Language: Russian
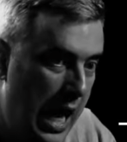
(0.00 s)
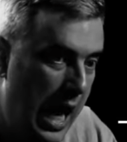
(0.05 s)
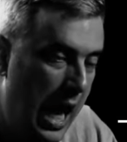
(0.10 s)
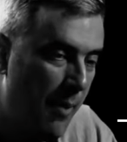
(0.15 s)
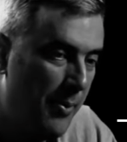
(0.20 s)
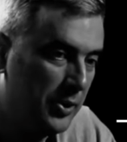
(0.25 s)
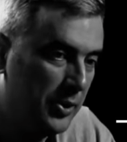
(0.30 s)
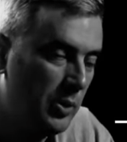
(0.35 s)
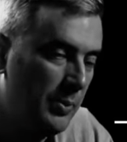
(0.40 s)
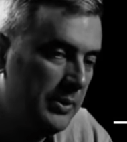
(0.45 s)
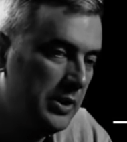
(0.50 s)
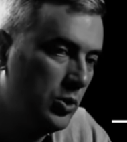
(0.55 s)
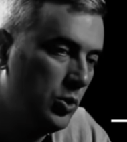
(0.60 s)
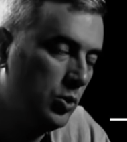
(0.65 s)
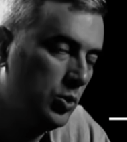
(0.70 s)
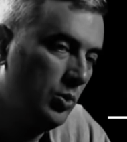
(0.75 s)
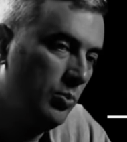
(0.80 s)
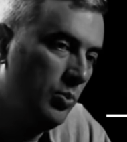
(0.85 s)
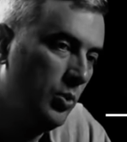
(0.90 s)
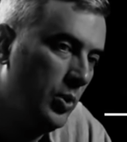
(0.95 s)
А потом я
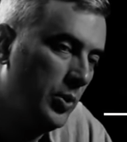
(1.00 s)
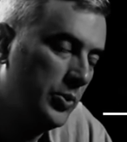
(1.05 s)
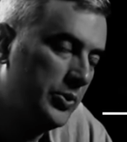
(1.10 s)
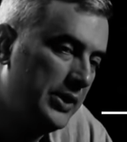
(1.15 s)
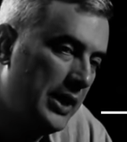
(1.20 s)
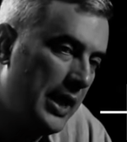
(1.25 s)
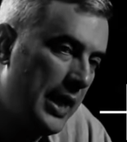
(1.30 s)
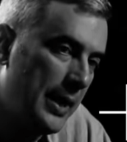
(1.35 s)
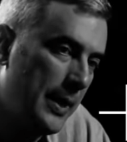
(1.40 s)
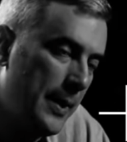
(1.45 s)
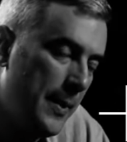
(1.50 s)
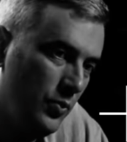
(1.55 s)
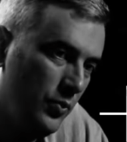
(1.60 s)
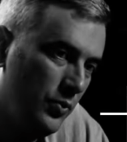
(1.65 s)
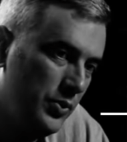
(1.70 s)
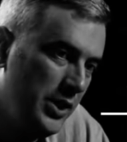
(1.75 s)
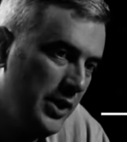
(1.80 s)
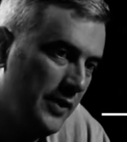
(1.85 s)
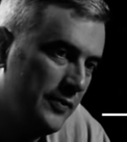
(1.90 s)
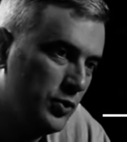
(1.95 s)
такой думаю, так,
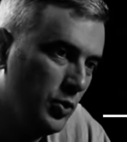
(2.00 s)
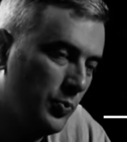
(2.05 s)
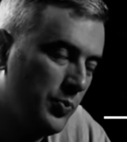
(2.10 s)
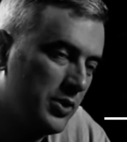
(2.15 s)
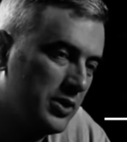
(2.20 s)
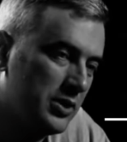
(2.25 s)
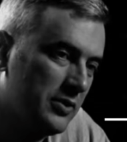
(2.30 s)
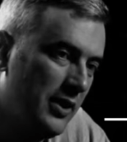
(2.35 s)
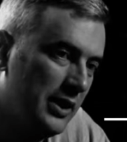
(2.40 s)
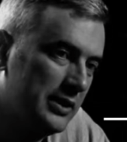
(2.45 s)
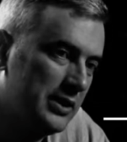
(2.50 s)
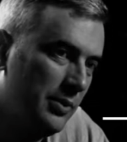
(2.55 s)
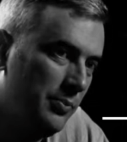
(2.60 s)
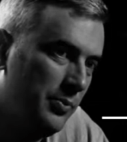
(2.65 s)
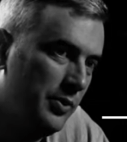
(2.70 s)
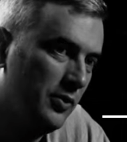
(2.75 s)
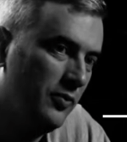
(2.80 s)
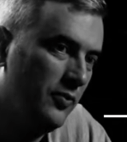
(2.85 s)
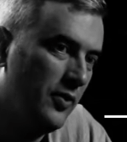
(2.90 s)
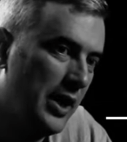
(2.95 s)
у них в суперсхватке
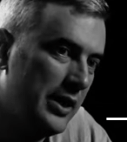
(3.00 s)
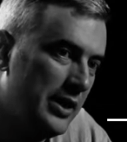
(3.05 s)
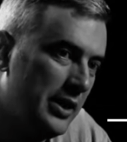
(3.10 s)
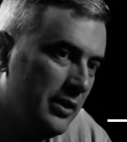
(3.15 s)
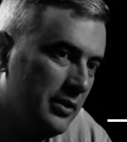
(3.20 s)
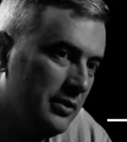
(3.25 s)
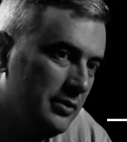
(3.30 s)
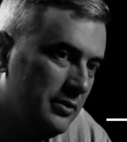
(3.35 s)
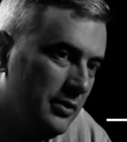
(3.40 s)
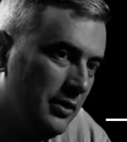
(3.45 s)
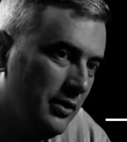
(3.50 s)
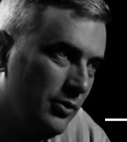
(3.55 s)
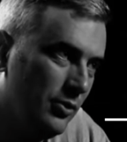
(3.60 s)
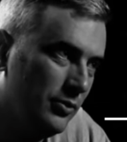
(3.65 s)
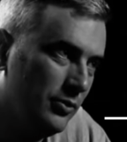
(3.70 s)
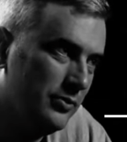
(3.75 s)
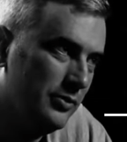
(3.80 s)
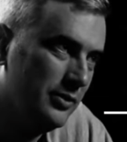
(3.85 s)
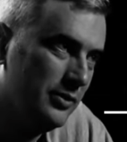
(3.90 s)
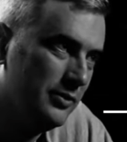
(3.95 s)
был Ваня
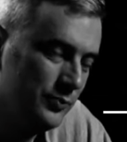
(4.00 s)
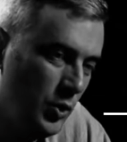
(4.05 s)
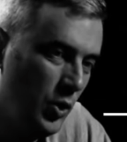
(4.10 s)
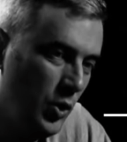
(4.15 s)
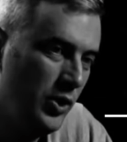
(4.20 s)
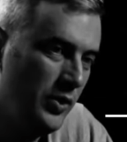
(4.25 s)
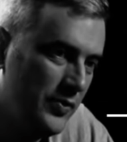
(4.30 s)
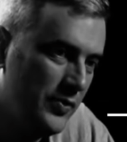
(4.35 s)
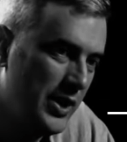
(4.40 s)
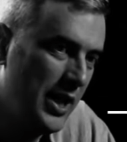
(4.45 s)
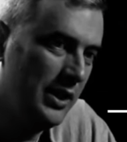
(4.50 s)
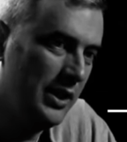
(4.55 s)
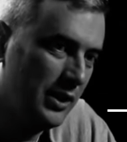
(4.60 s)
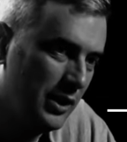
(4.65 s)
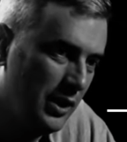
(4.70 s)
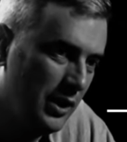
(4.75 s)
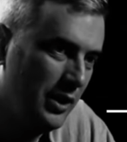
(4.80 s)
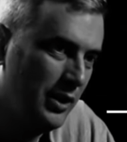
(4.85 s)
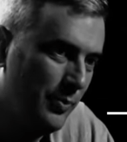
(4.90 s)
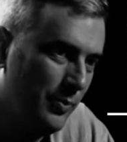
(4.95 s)
Тельнов. Ну и взял
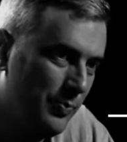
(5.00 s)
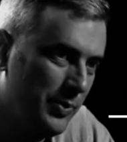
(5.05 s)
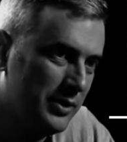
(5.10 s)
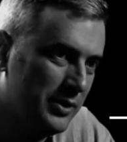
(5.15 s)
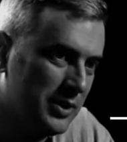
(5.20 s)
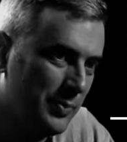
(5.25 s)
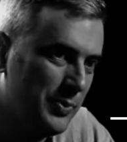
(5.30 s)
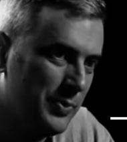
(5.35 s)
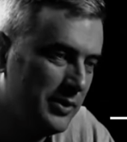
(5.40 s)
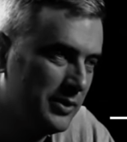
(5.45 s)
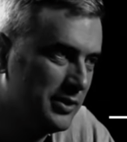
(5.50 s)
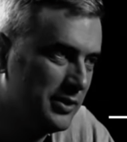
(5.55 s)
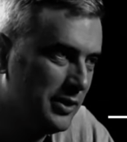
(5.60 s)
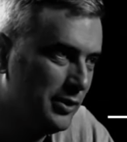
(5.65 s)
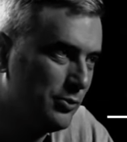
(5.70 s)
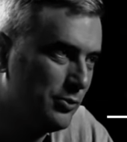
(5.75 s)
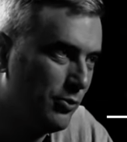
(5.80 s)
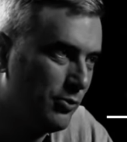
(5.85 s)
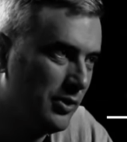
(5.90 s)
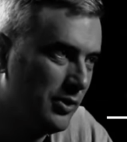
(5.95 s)
и прицепил
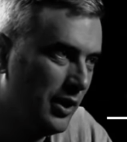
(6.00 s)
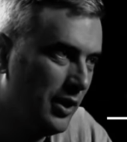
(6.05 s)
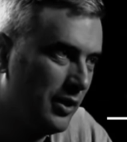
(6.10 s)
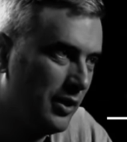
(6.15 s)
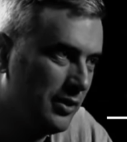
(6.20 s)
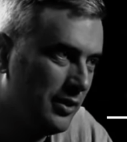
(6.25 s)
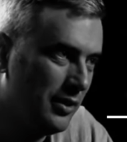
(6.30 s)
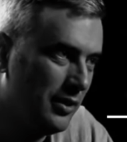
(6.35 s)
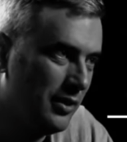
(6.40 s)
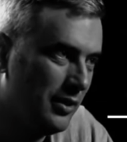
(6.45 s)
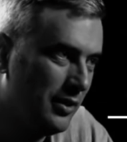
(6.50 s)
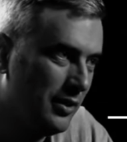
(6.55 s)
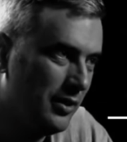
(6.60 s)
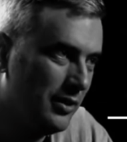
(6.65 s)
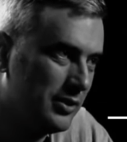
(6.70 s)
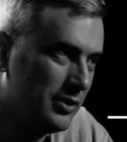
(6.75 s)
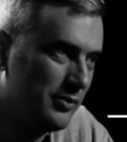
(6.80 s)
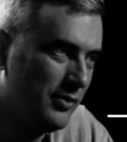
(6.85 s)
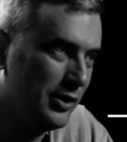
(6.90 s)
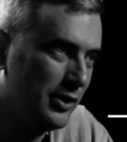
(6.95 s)
ссылку к, к
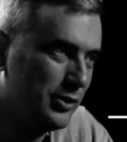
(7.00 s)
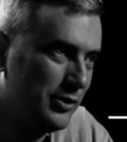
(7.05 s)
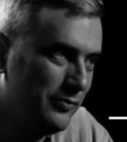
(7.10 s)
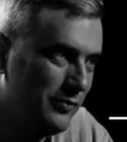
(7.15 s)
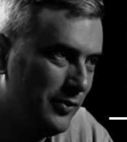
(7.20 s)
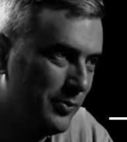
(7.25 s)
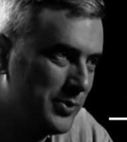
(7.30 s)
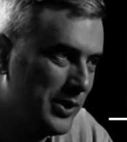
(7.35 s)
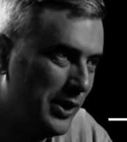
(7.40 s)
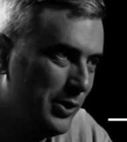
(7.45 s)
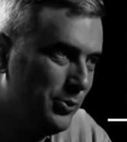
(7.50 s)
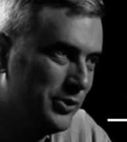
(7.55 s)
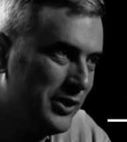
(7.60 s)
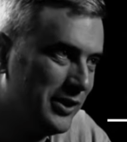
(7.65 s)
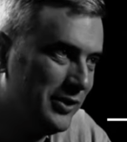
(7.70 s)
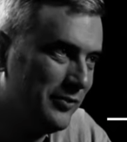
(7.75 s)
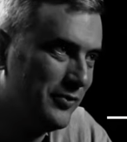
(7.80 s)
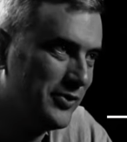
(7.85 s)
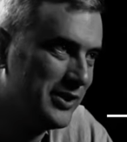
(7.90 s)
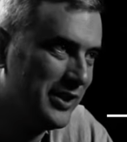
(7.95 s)
э, схватке в
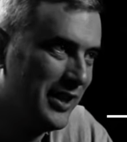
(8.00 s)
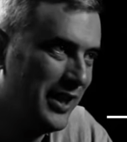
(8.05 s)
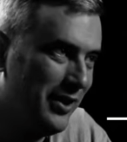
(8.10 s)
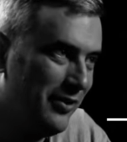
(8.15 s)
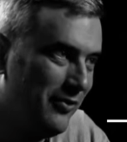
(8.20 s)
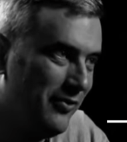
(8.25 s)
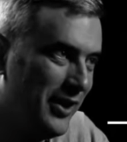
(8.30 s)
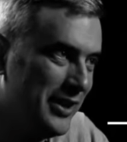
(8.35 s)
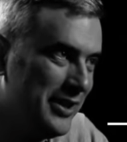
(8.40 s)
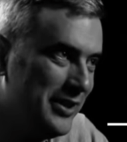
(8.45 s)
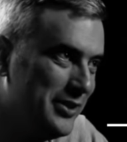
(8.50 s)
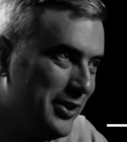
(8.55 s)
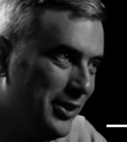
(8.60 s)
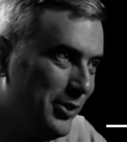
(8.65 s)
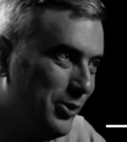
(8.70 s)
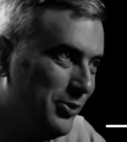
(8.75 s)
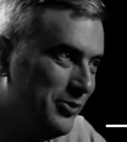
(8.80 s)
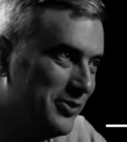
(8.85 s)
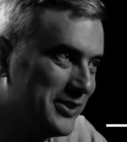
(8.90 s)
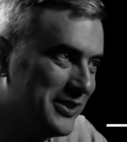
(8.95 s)
абсолютке на ФСА «А, Ваня
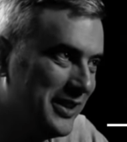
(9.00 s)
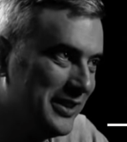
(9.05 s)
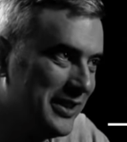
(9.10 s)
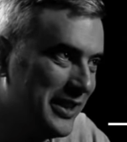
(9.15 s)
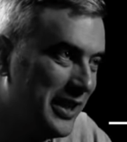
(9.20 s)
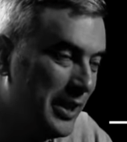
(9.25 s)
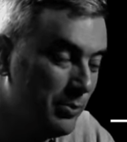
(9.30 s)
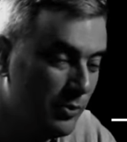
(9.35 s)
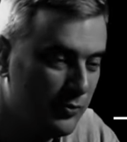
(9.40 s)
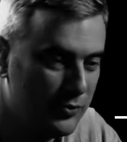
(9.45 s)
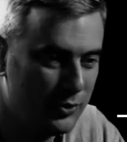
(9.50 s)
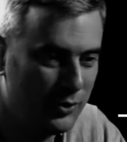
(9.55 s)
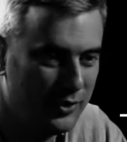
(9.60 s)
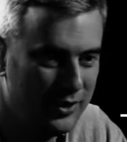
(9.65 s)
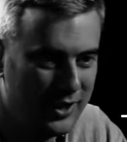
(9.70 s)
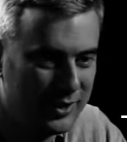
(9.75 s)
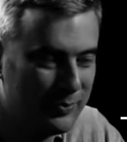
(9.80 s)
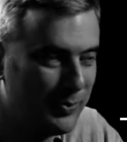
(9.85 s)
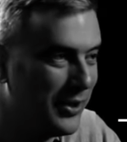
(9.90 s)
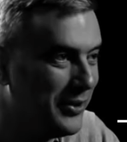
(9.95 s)
Тельнова с Андреем. Ну все,
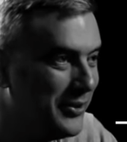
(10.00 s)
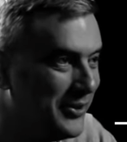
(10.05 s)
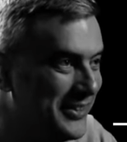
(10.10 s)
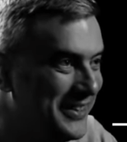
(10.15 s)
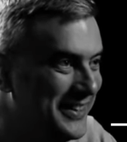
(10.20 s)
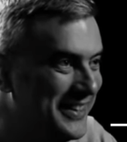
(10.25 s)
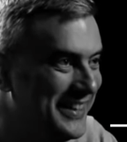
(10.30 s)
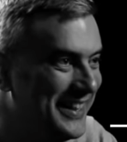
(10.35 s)
и отправил.